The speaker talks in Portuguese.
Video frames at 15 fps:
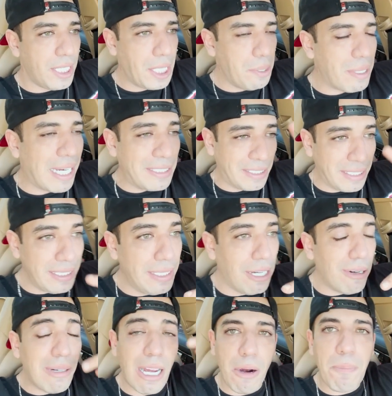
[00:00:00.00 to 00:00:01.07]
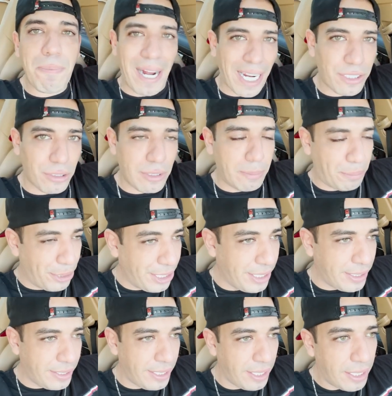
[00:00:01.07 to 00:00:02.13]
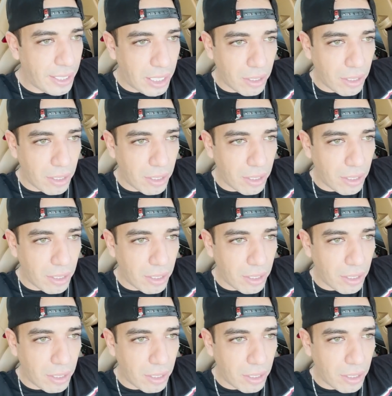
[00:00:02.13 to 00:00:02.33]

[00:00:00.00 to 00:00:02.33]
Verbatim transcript: Eu acho que não é o pátio da polícia